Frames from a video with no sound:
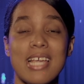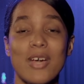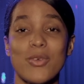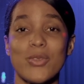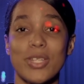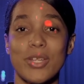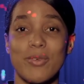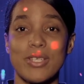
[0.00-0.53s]
a
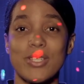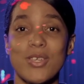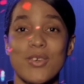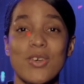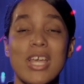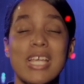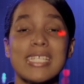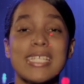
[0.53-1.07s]
continuación
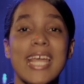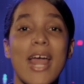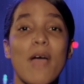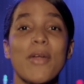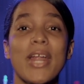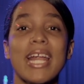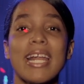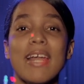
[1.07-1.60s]
será
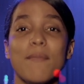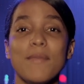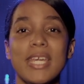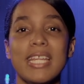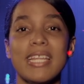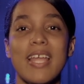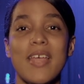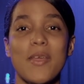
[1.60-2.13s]
una
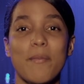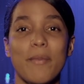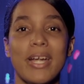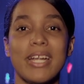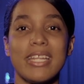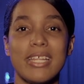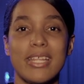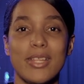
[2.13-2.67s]
herramienta de
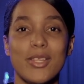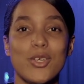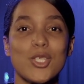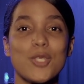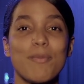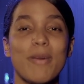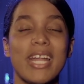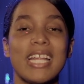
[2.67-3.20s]
parte de Dios
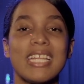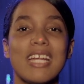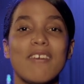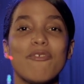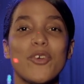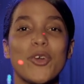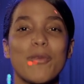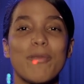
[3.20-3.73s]
para
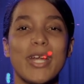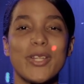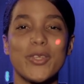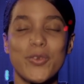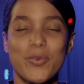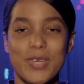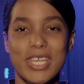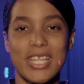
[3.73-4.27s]
transformar tu
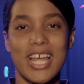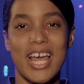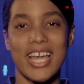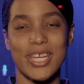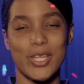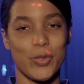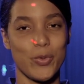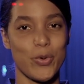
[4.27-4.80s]
vida
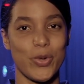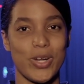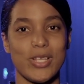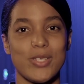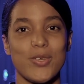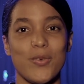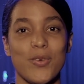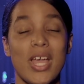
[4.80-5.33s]
y tu
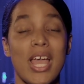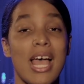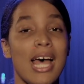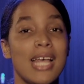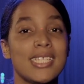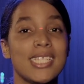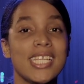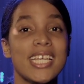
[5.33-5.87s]
corazón.
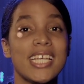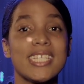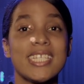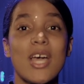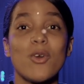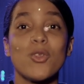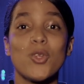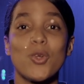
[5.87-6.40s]
Así que si
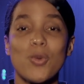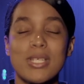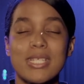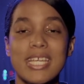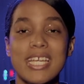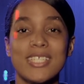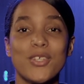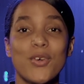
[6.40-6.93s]
aún no lo has
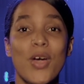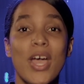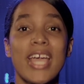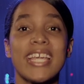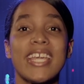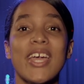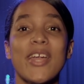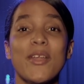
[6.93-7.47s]
hecho,
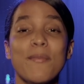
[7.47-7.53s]
quiero